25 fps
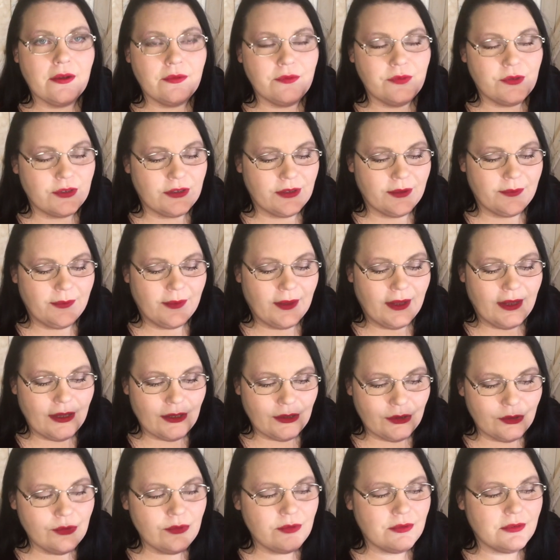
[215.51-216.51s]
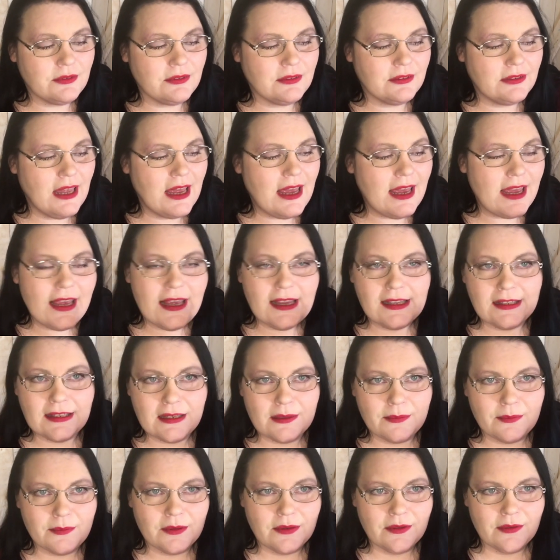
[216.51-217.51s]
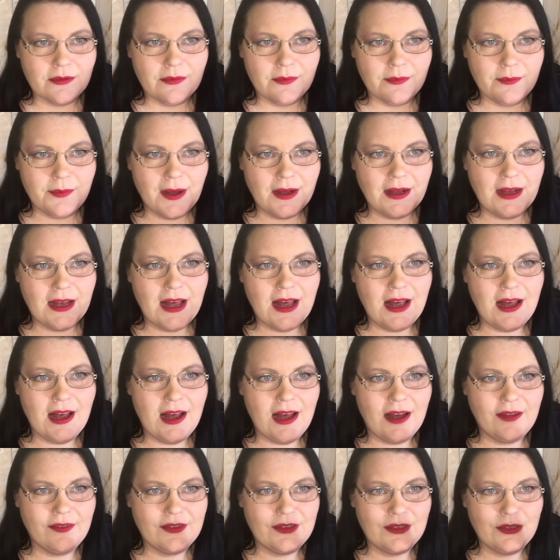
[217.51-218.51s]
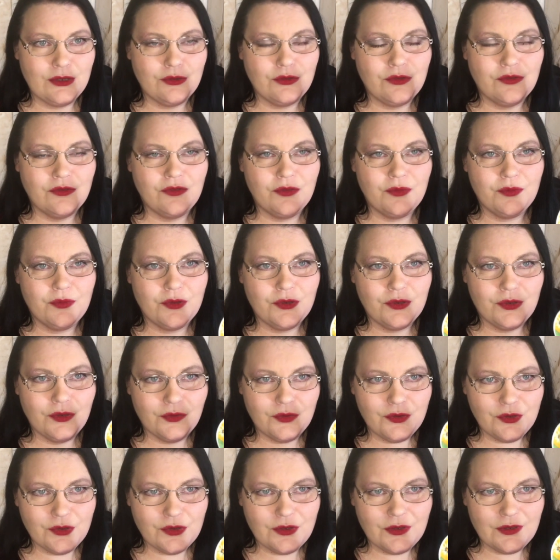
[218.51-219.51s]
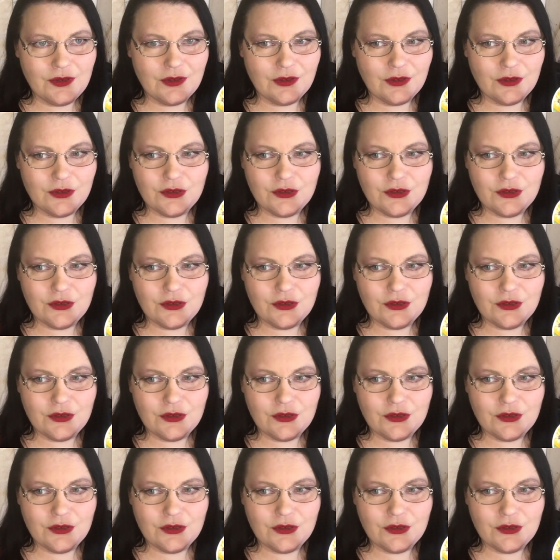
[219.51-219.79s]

Вот. Ну, на этом пока о васильковом меде все.